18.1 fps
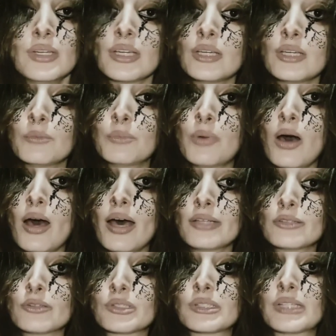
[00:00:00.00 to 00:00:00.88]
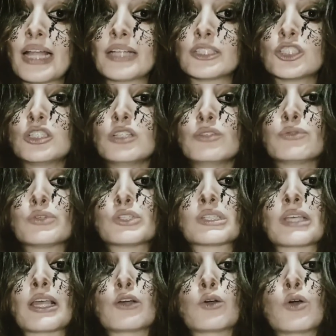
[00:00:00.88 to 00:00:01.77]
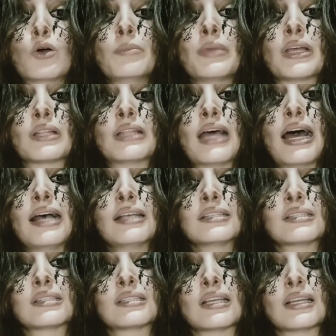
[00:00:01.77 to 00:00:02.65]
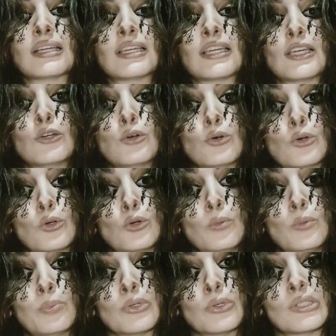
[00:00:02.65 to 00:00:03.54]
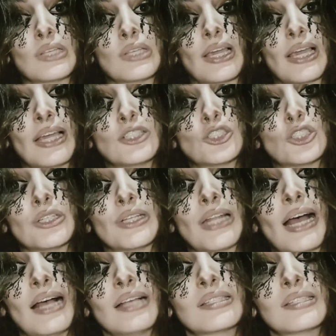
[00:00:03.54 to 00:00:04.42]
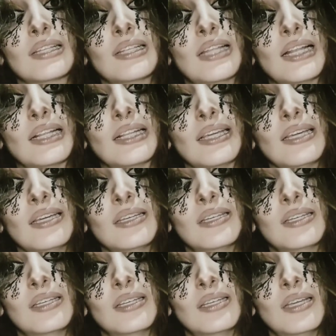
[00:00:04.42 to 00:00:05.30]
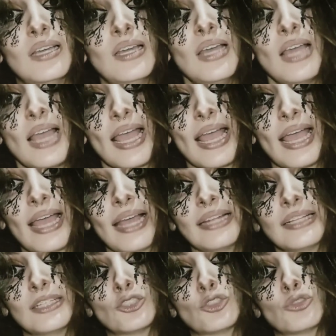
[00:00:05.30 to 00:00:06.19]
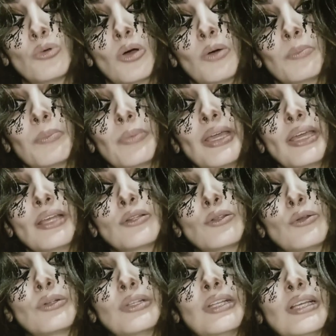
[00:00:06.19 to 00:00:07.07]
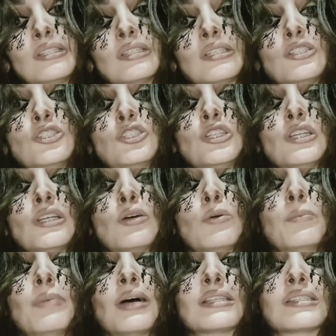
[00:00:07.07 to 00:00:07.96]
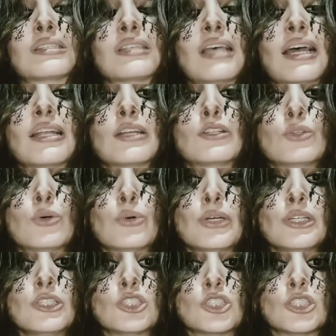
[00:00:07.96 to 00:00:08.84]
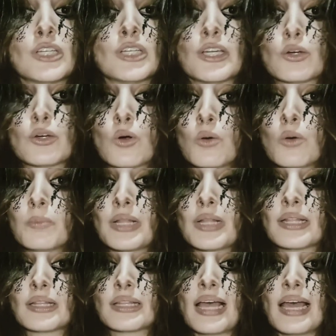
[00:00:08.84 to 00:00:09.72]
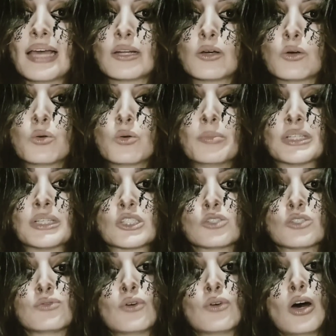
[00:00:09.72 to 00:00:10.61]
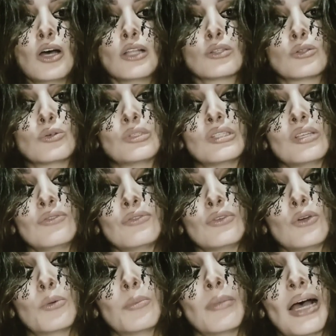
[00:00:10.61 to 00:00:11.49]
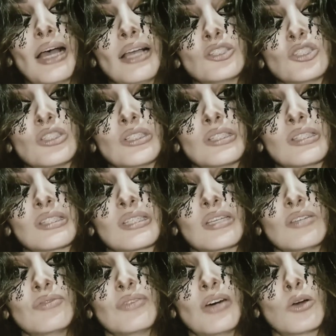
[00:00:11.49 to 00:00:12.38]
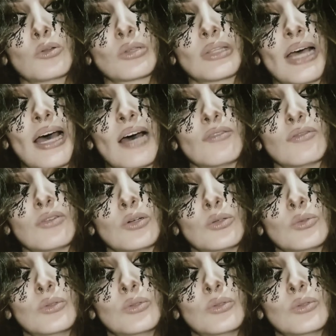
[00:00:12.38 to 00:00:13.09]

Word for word: Embora os nativos recomendassem que o grupo se retirasse dali, ela e João Pedro decidiram passar a noite e completar algumas fotos e filmagens que faltavam.